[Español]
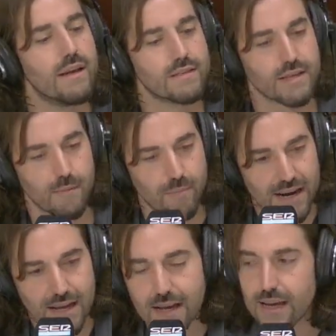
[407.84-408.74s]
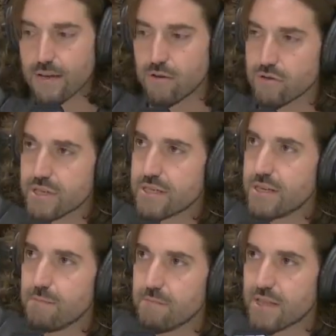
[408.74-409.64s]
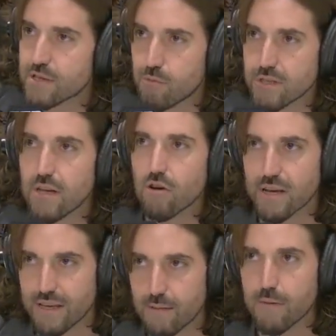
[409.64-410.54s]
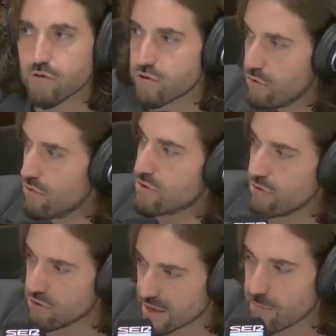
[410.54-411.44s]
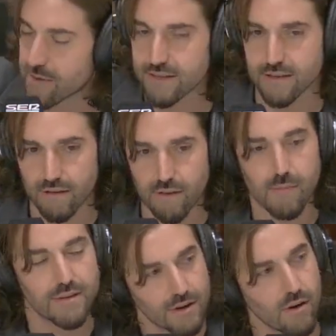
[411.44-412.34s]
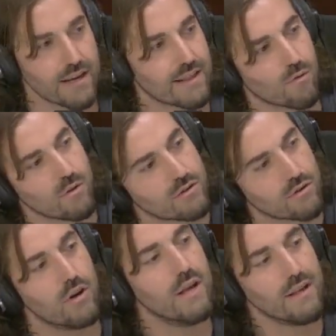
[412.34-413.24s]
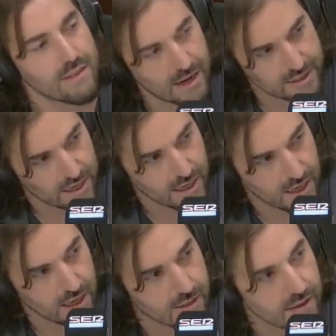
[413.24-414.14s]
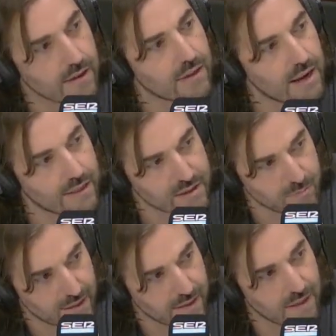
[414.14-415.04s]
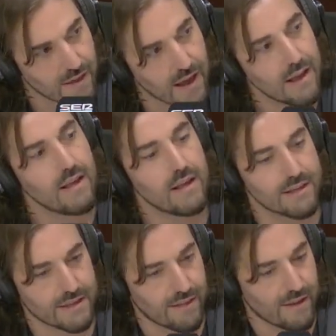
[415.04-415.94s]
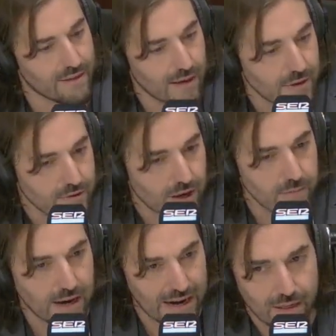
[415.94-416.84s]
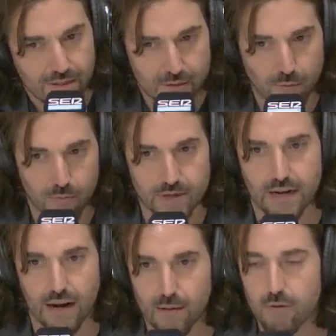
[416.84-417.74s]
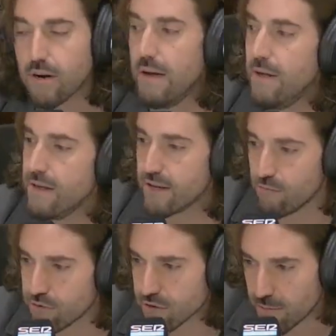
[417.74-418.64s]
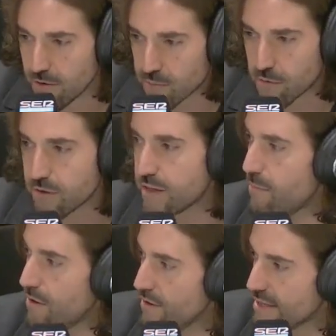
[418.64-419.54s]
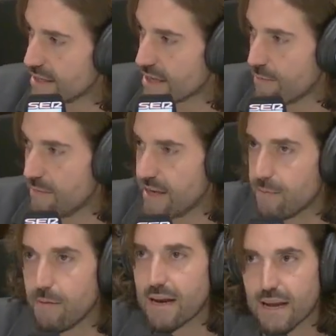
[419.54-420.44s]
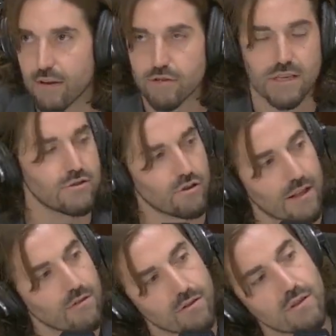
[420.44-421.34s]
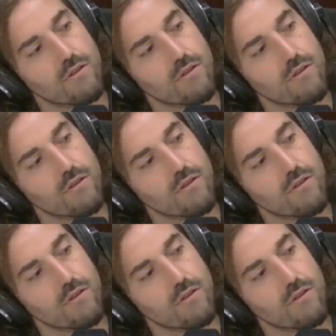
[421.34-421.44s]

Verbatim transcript: Es que para qué, no sé si después de lo que llevamos todos los aquí presentes encima, llego aquí y te cuento de la tragedia, de la despedida. Es que dame, o sea, gracias por vuestra labor. Tengo muchos amigos, por suerte, periodistas que me llamaban en aquellos días llorando